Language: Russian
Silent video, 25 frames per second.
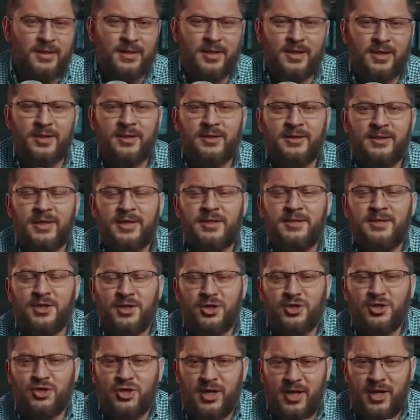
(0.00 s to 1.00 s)
рынок
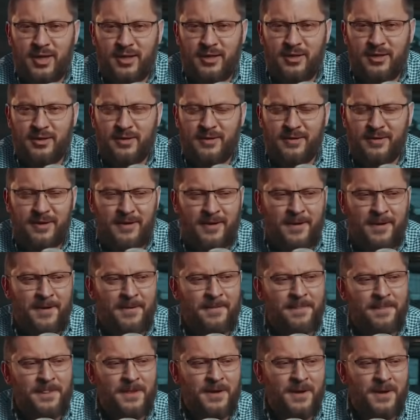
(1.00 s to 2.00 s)
держали,
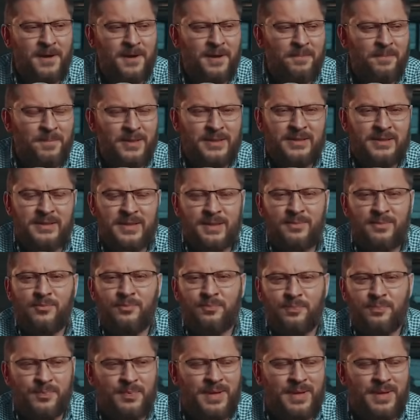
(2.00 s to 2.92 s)
э, под соб...